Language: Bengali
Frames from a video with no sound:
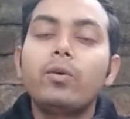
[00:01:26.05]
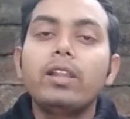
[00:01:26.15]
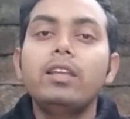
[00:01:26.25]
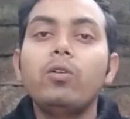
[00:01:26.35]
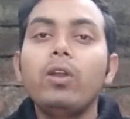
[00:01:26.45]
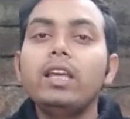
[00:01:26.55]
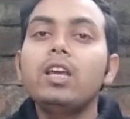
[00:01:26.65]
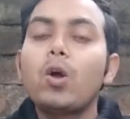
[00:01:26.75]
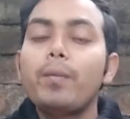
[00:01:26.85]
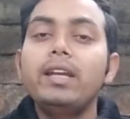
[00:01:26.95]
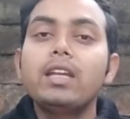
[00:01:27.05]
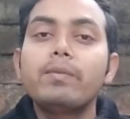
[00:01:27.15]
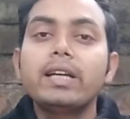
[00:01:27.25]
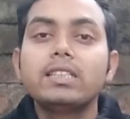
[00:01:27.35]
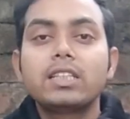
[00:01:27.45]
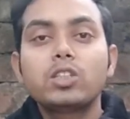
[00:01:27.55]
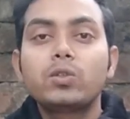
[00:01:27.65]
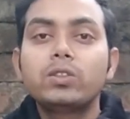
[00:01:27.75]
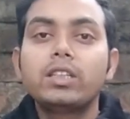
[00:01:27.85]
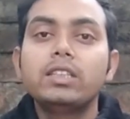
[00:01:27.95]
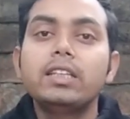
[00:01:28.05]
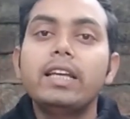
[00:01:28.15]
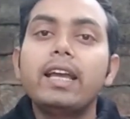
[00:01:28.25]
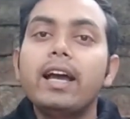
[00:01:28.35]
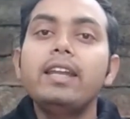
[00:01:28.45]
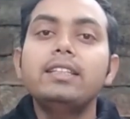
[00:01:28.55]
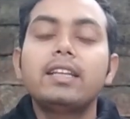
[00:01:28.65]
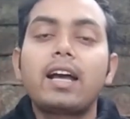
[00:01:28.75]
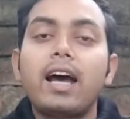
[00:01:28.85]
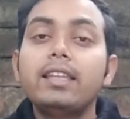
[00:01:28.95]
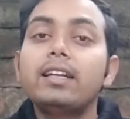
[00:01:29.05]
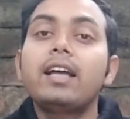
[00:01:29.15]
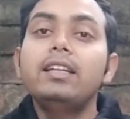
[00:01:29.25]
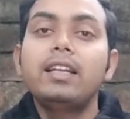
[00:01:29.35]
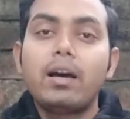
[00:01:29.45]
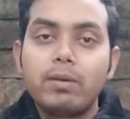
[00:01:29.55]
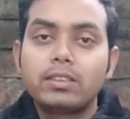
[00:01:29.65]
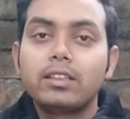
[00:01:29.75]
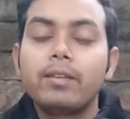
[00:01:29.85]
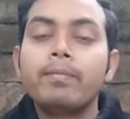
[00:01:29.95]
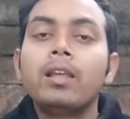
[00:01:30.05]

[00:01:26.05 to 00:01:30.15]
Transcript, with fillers: করে দিই অনেকেই কমেন্টে আমাকে জিজ্ঞেস করছেন যে এখানে কাদের কাদের নাম আছে